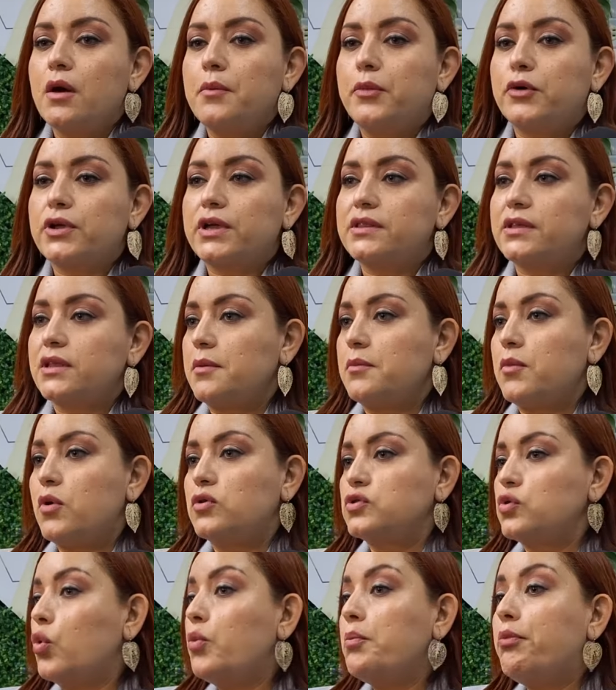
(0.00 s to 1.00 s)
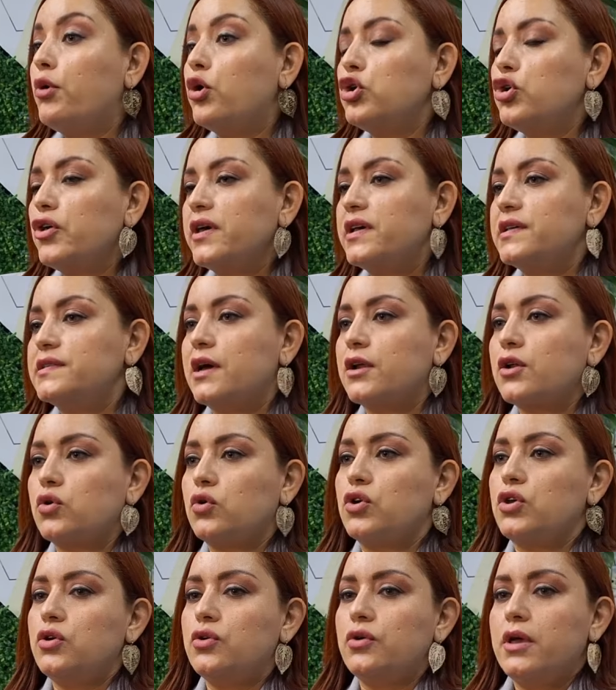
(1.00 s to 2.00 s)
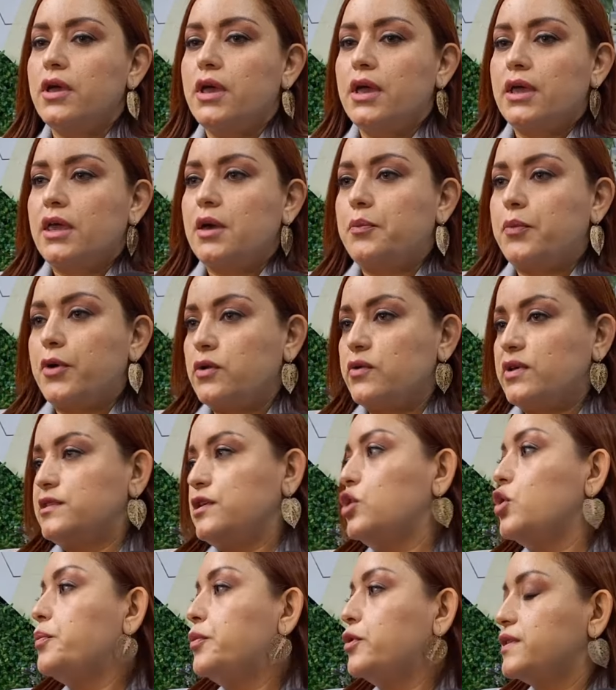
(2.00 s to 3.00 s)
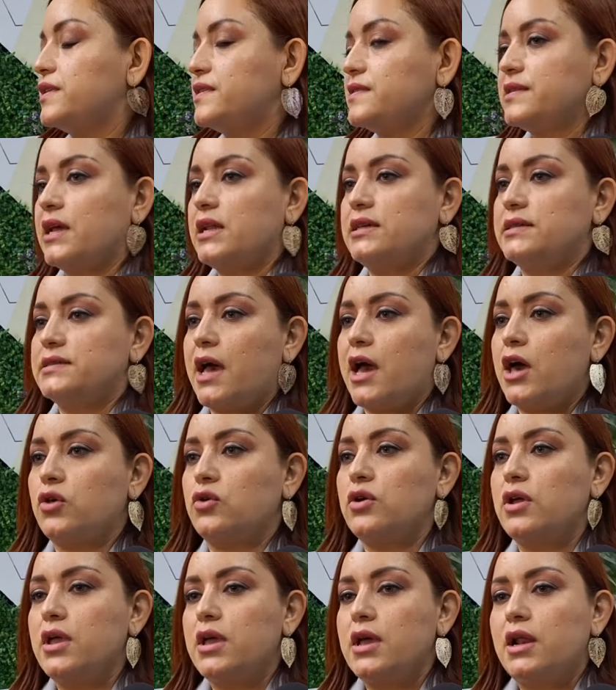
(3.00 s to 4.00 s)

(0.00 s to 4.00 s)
Porque tenemos un polo de desarrollo que pues no ha sido potencializado.